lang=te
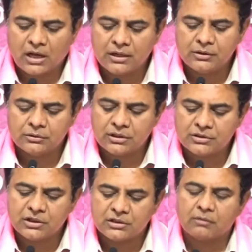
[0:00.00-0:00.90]
ధాన్యం
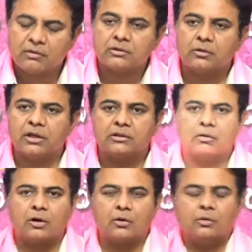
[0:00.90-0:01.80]
తెచ్చిన తర్వాత కూడా
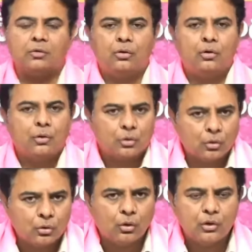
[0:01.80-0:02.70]
ఇంతవరకు
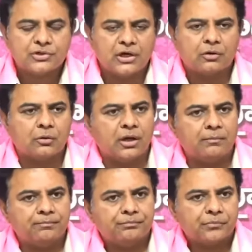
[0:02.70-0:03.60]
కొనుగోలు
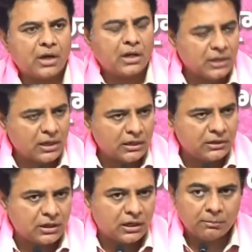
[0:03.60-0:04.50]
చేయకుండా అధికార
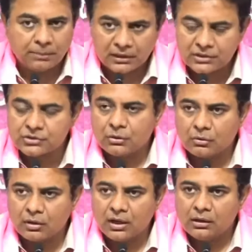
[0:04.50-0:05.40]
యంత్రాంగం
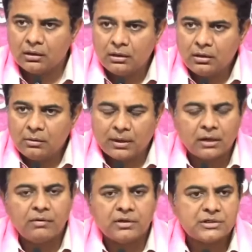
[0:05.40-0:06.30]
పట్టించుకోకుండా
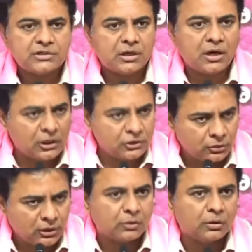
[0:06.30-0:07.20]
పర్యవేక్షించే
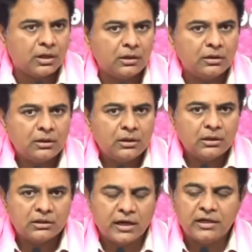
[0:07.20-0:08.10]
నాదుడు లేకుండా
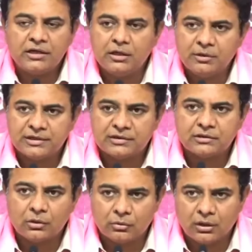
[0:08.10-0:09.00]
దయనీయమైన
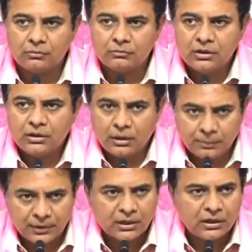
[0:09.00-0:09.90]
స్థితిలో ఉన్నారు
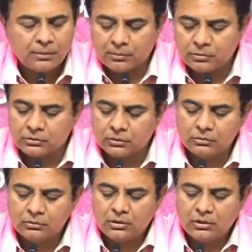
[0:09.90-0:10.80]
ఇప్పటికైనా ప్రభుత్వం
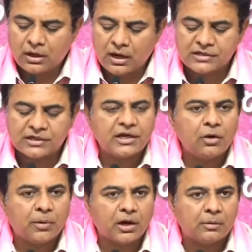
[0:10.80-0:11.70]

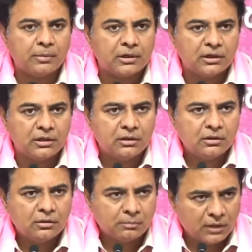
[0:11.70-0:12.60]
రాజకీయాలు పక్కన పెట్టి
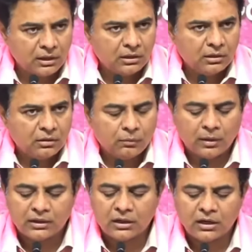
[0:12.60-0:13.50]
మరి
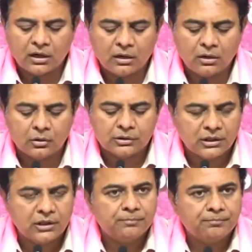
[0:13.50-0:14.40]
వెంటనే రంగంలోకి
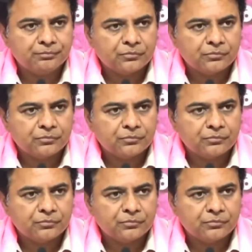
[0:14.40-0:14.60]
దిగి